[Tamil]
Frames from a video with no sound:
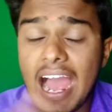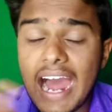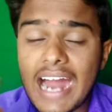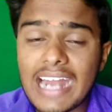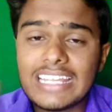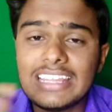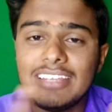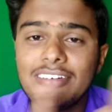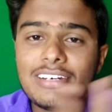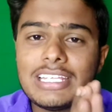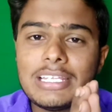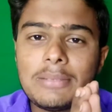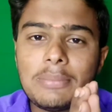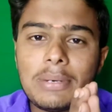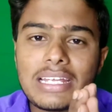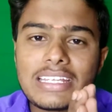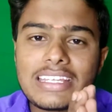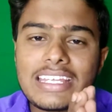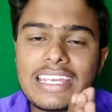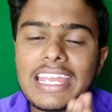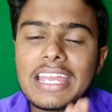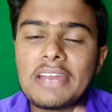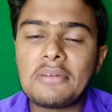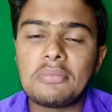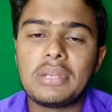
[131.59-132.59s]
அடுத்து வந்து
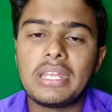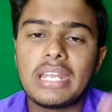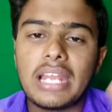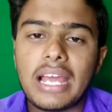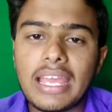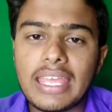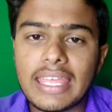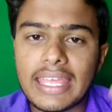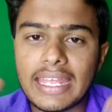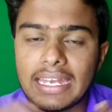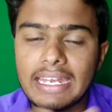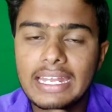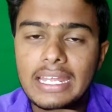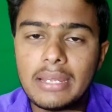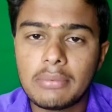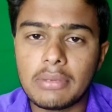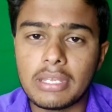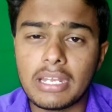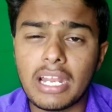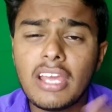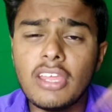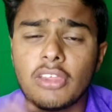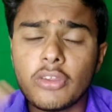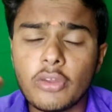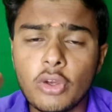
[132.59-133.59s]
பாத்தீங்க அப்படின்னா என்ன
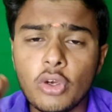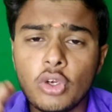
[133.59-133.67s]
அப்படின்னா